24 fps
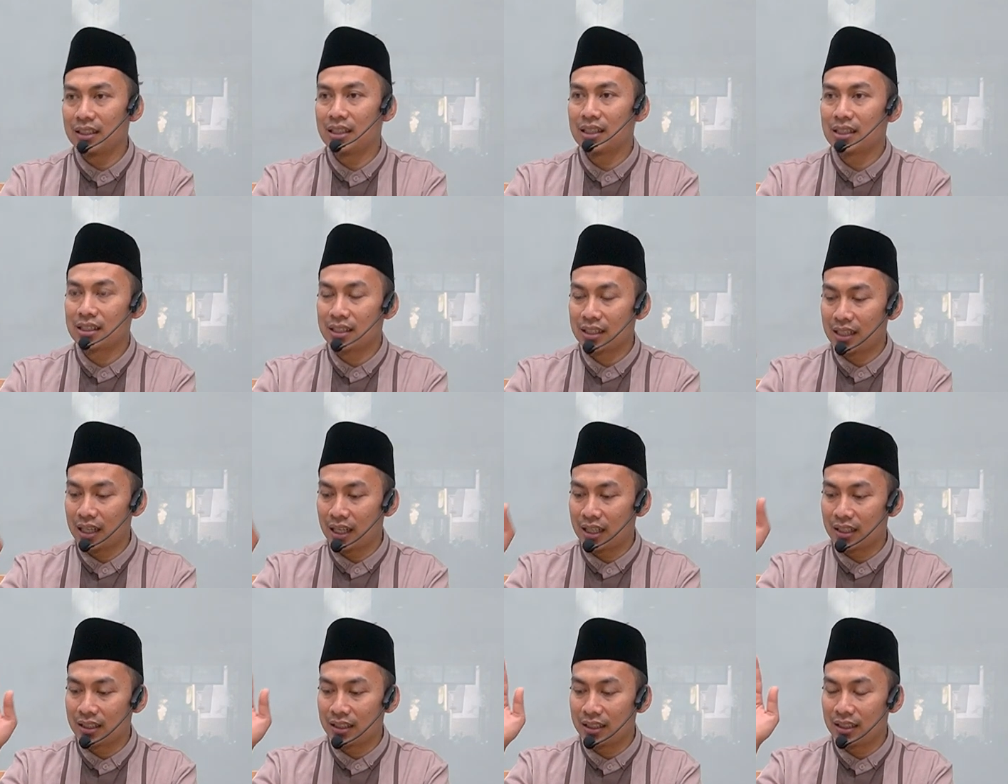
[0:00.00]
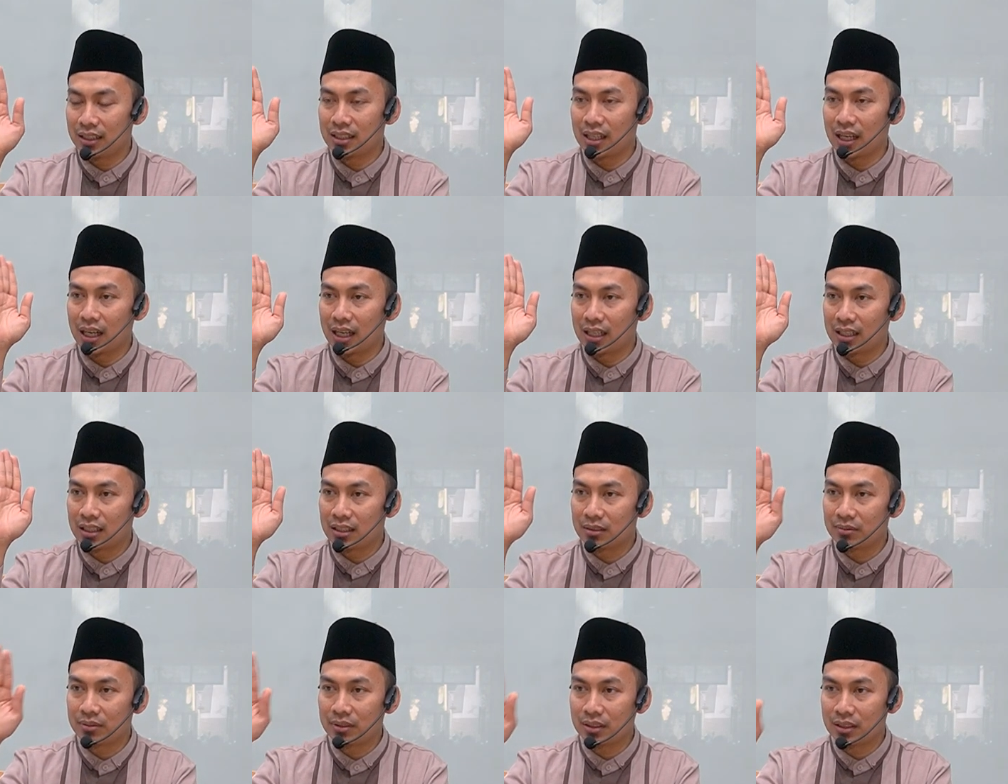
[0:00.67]
dinasehati,
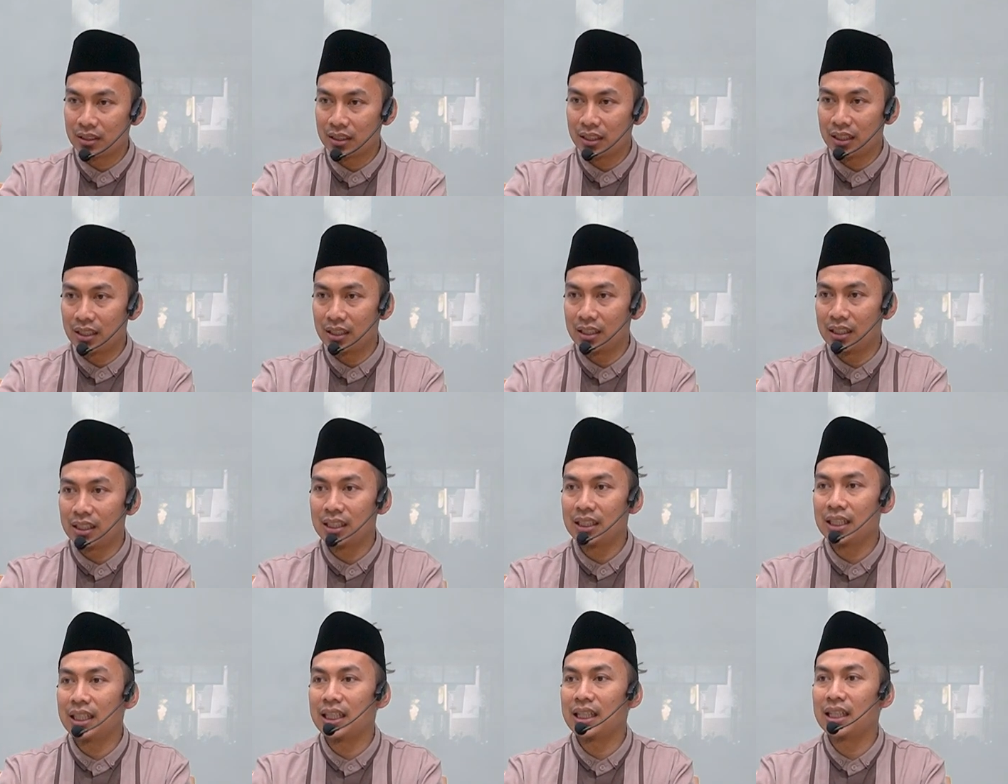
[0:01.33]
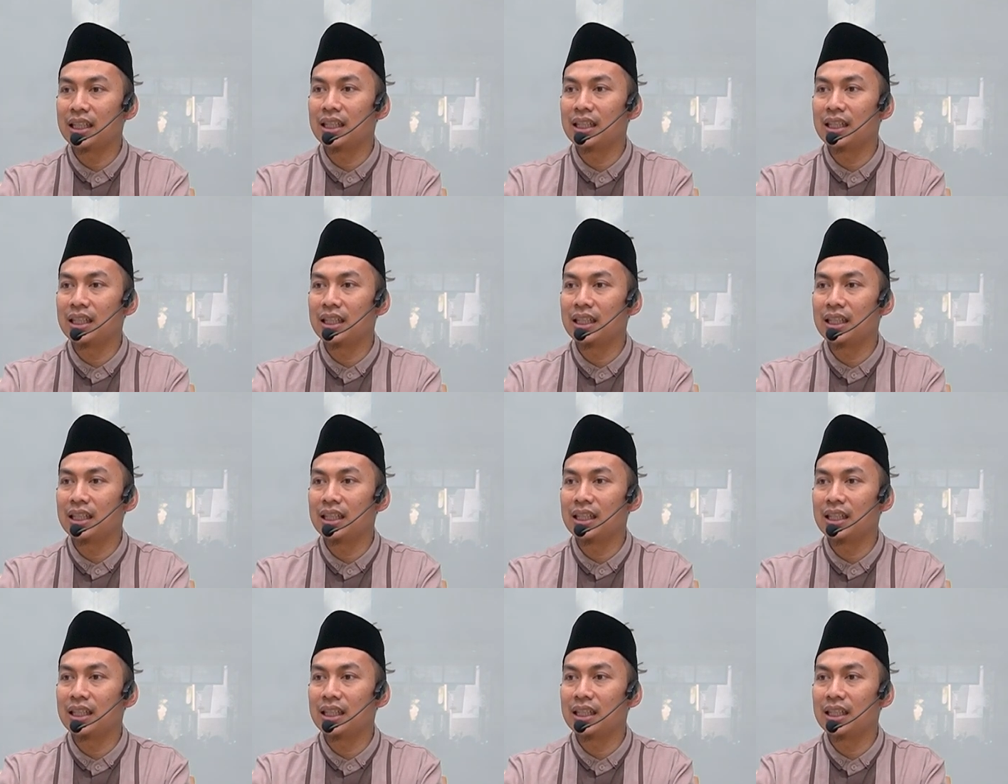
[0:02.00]
jangan seperti ini,